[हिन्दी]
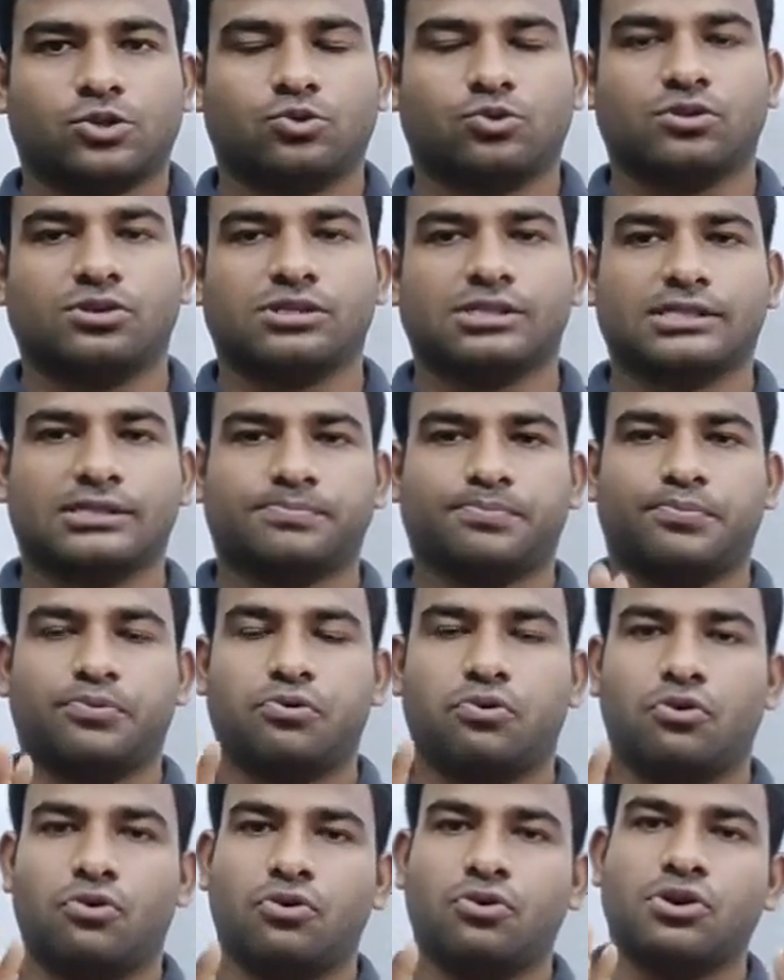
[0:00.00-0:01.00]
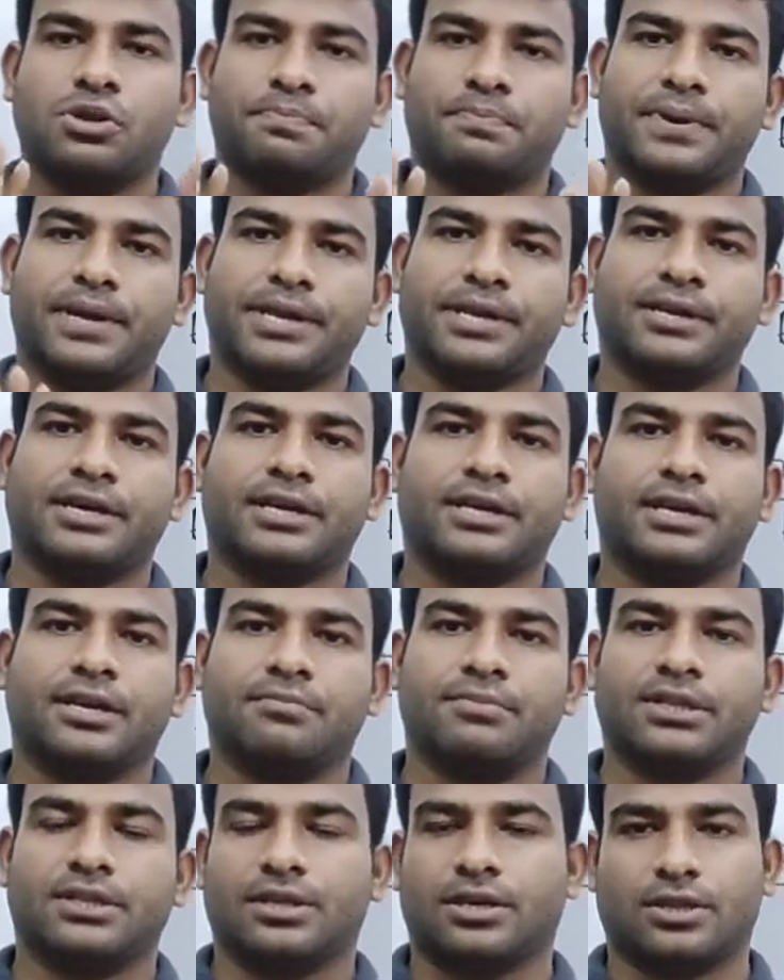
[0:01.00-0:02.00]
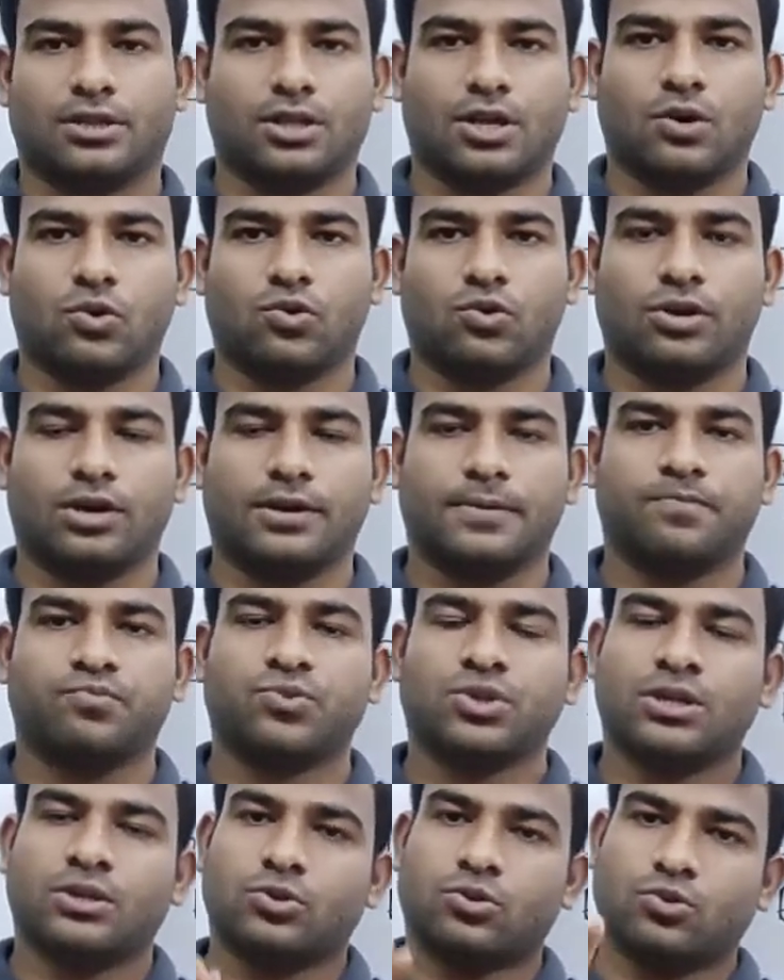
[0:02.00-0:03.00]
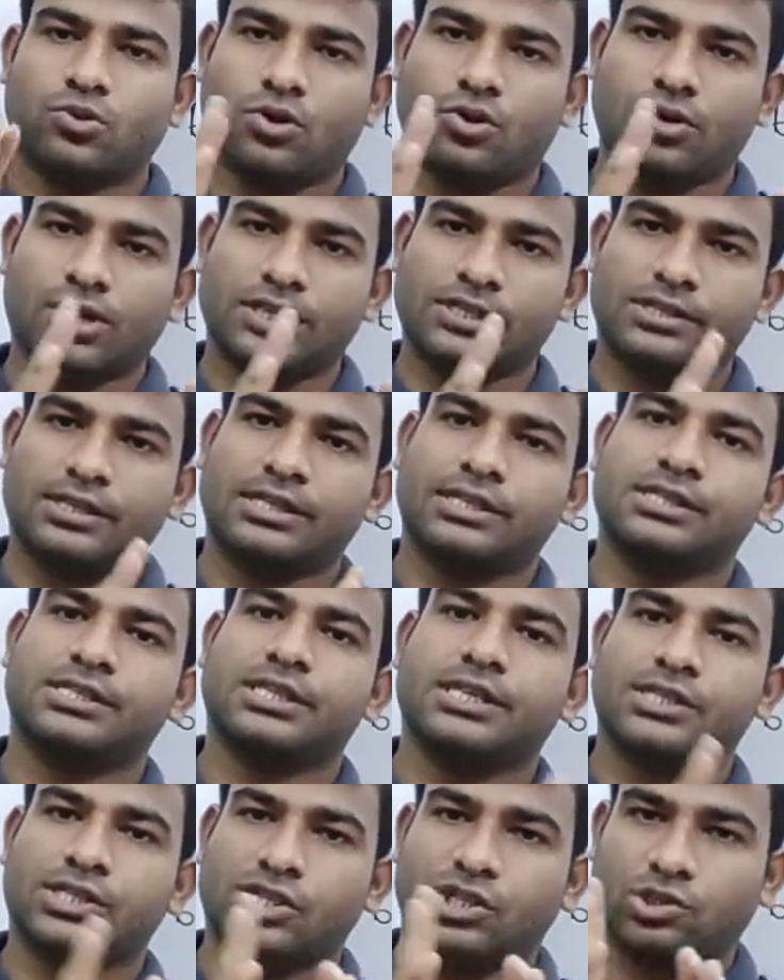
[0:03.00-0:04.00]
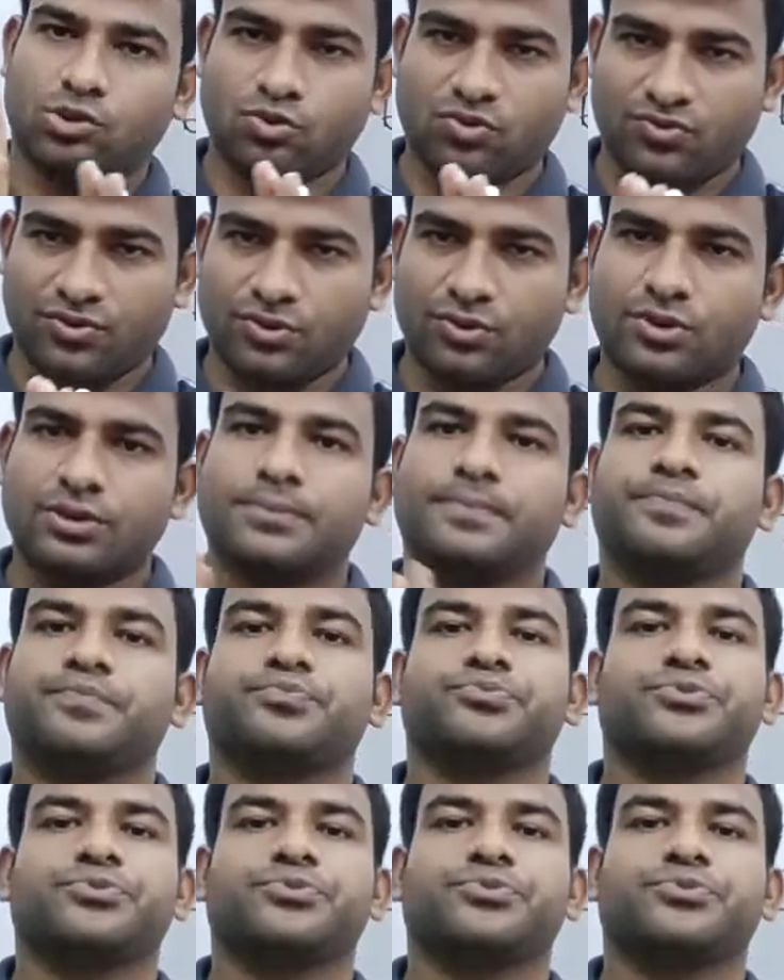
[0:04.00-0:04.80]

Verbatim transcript: तो फोर पेन का कीमत कितना होगा तो कहोगे सर सिक्स इंटू फोर